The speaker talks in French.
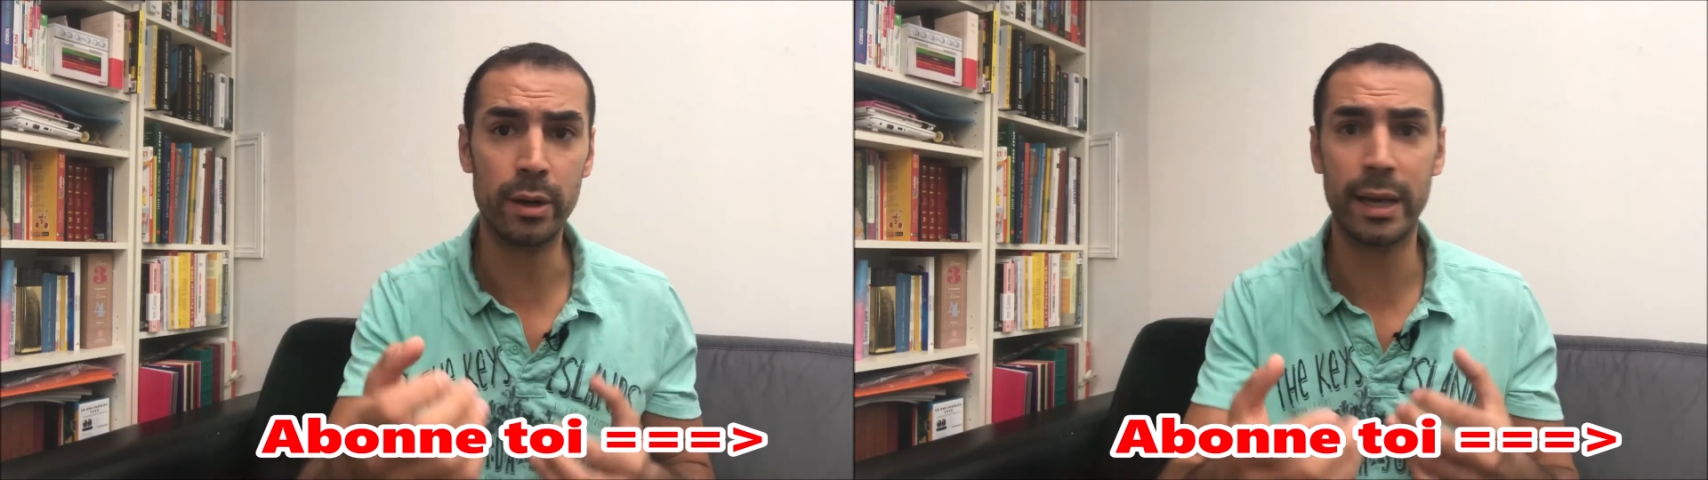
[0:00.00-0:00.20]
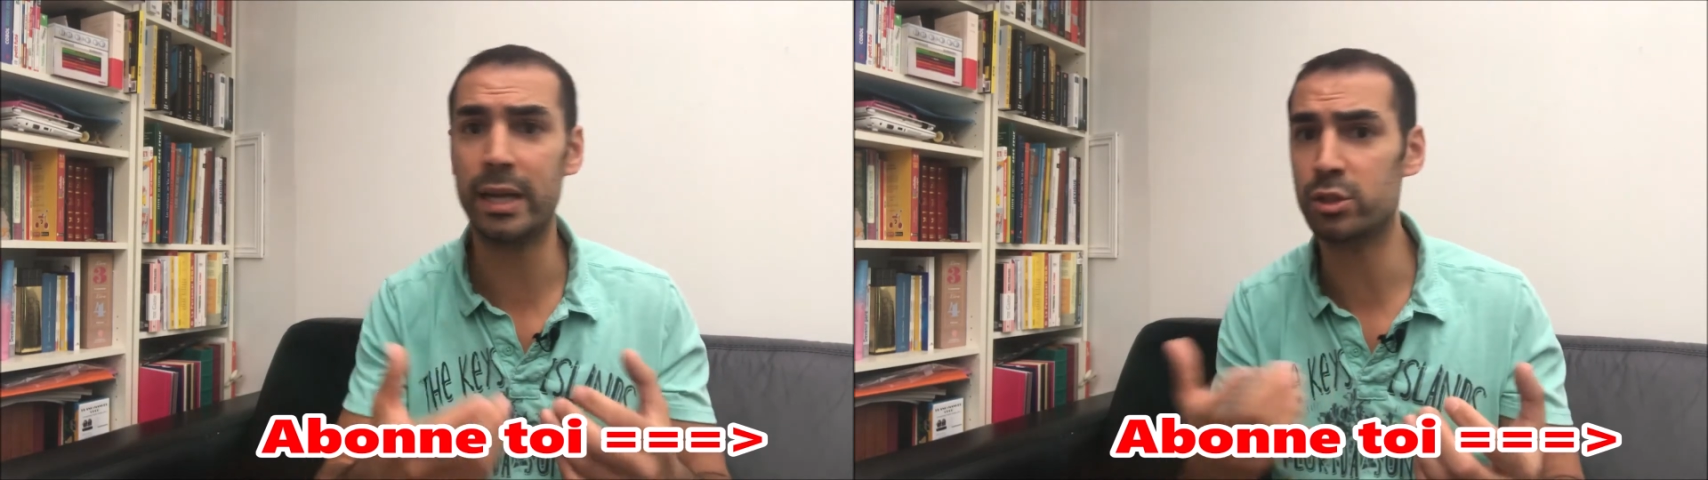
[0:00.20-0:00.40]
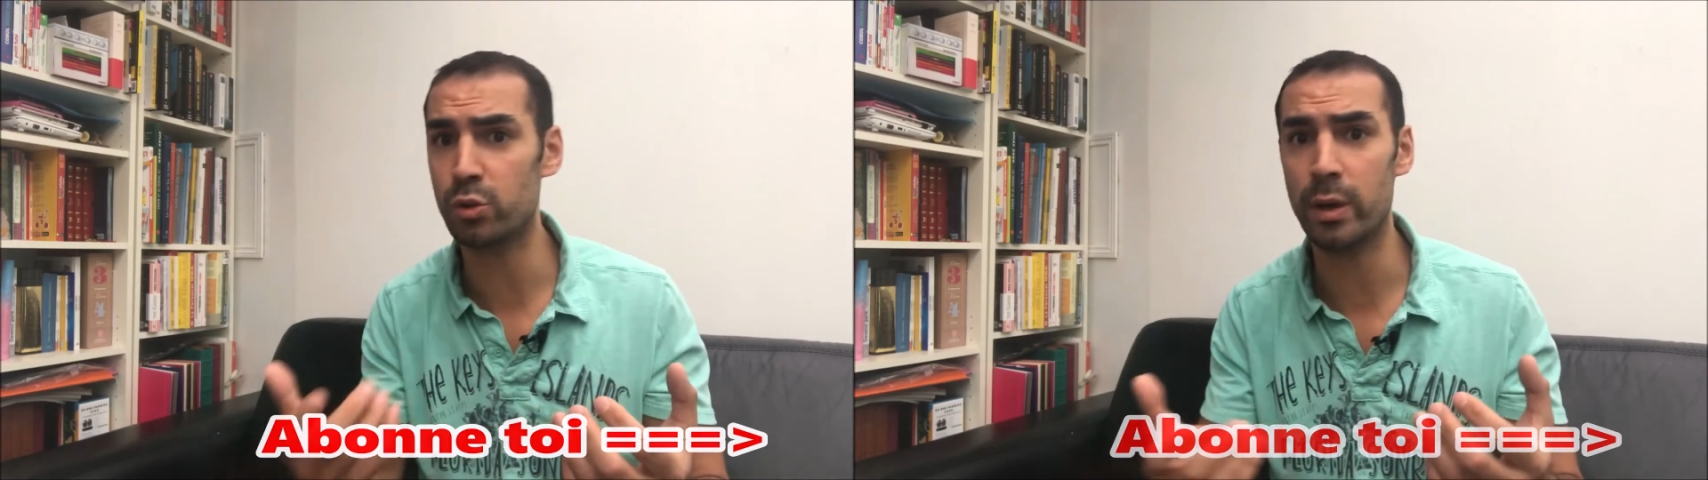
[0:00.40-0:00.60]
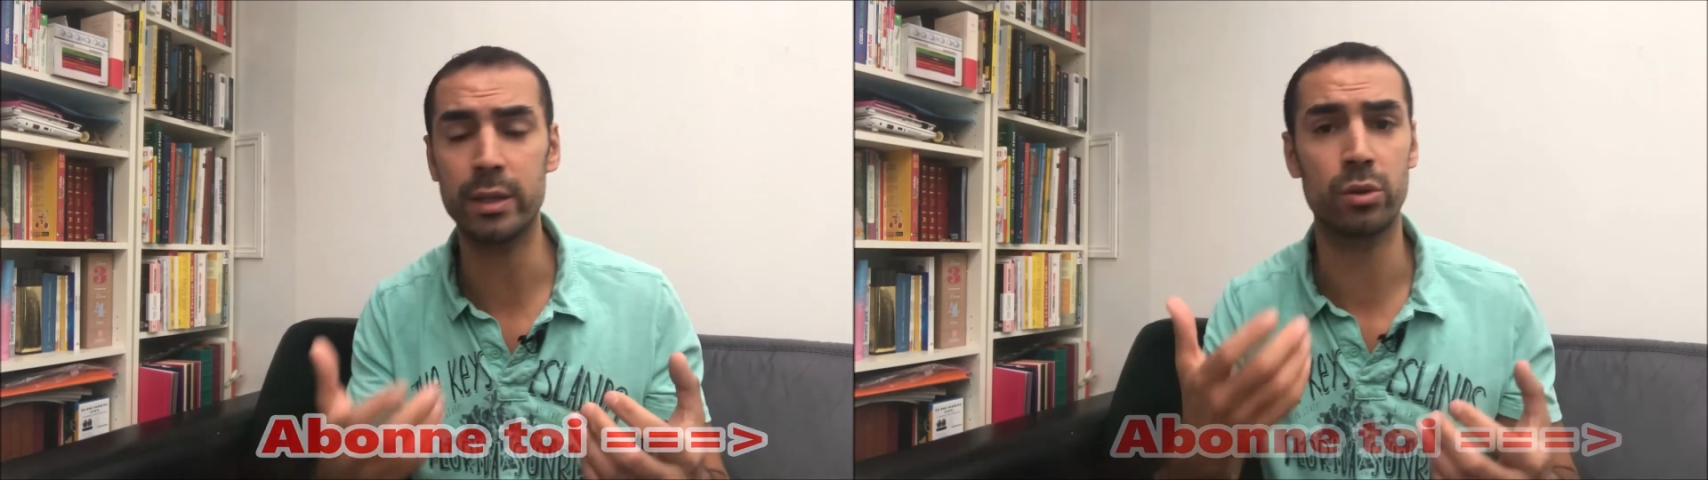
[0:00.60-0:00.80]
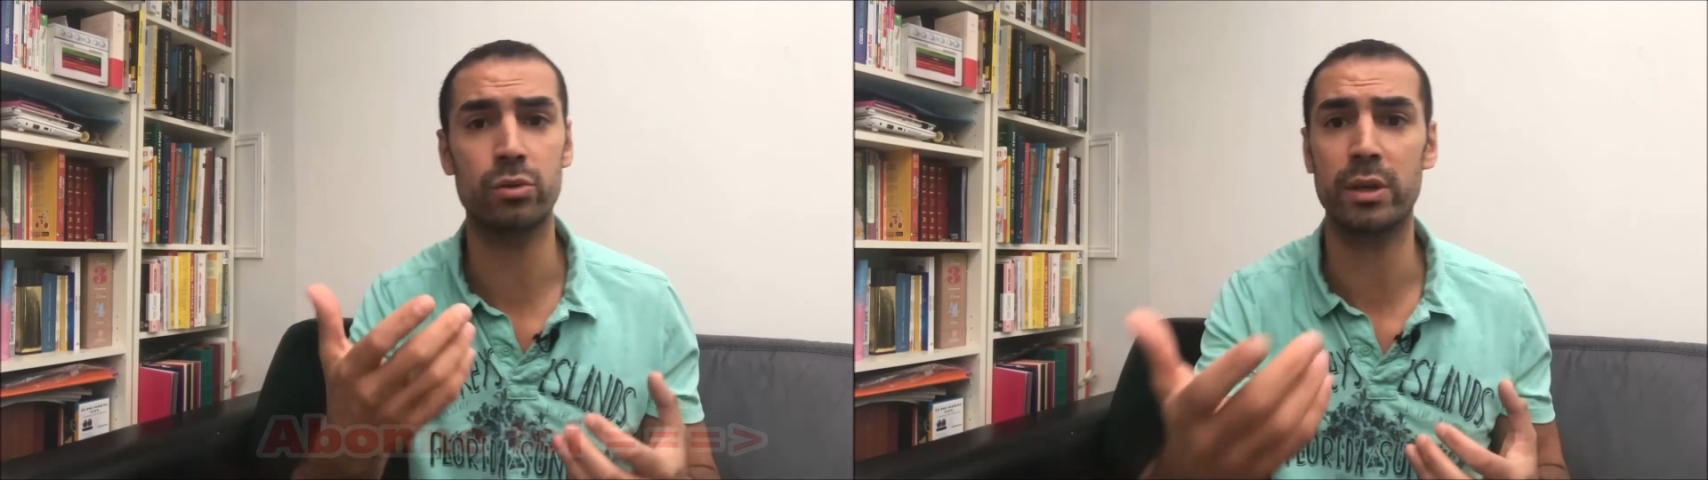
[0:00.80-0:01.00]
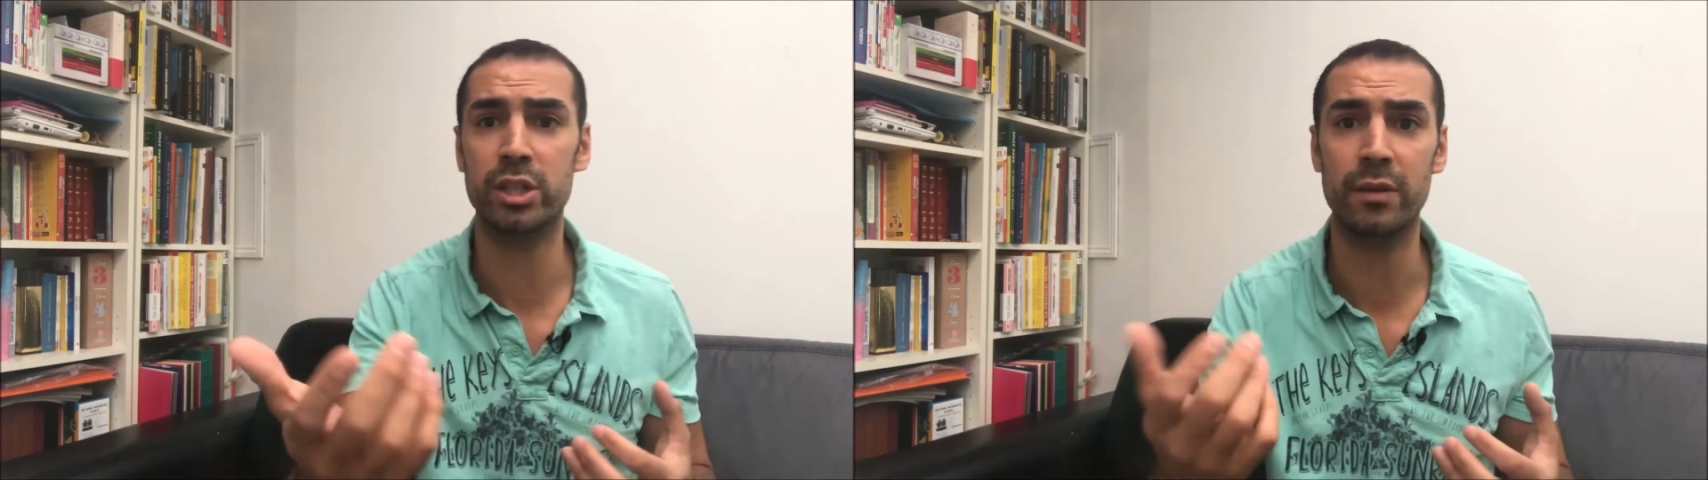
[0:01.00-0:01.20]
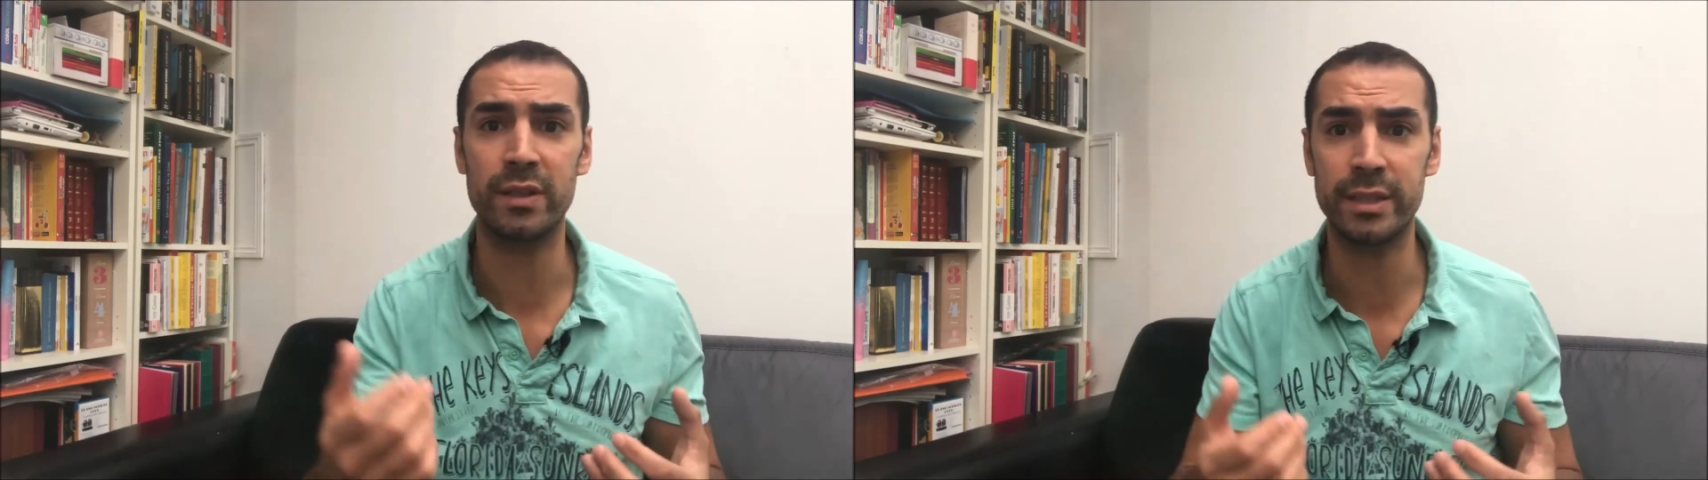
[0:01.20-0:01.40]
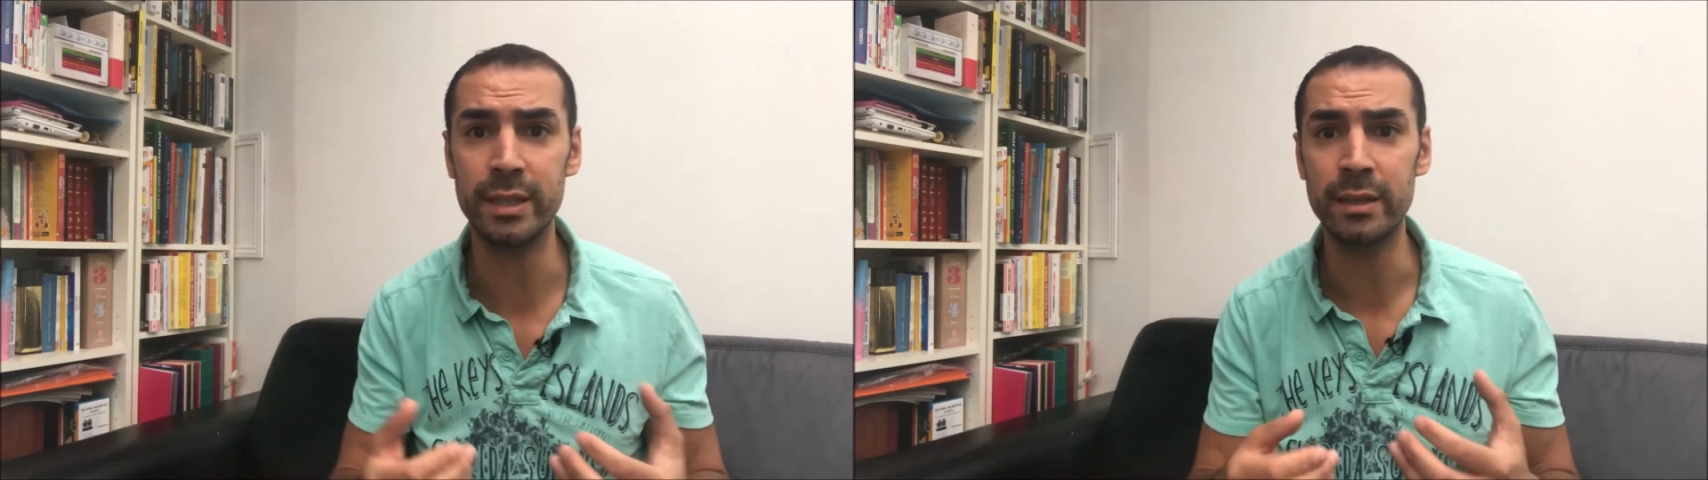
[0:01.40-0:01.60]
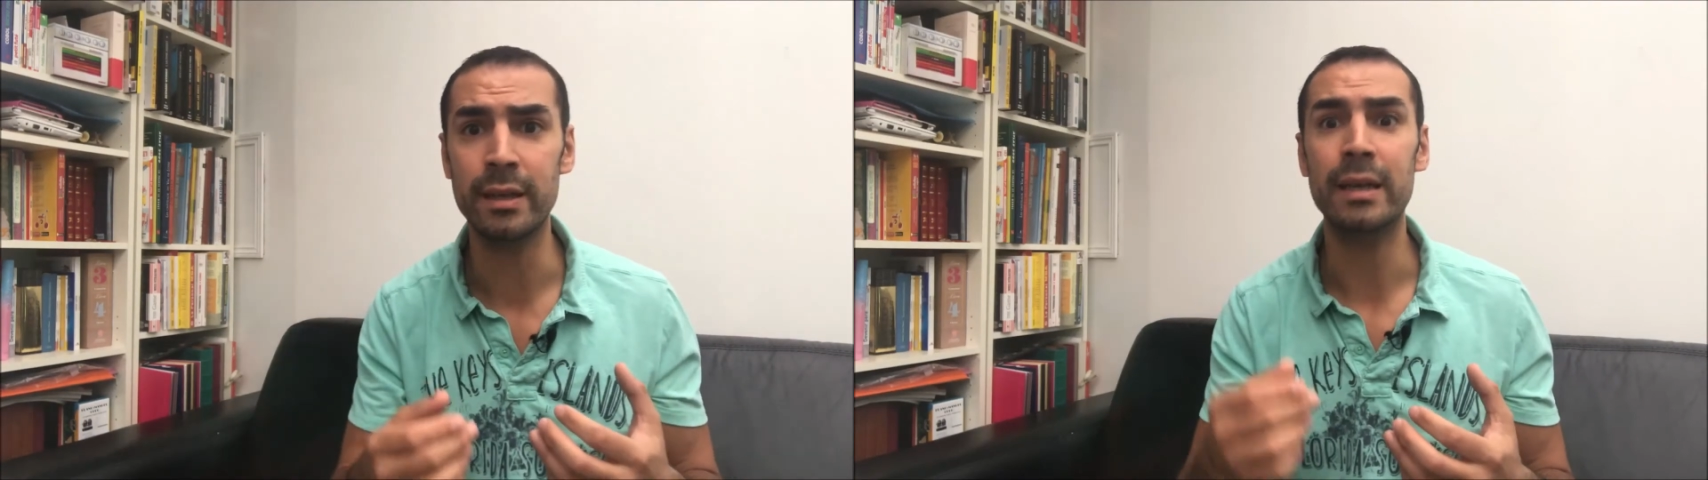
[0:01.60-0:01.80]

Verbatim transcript: quel âge tu as, est-ce que tu as déjà investi.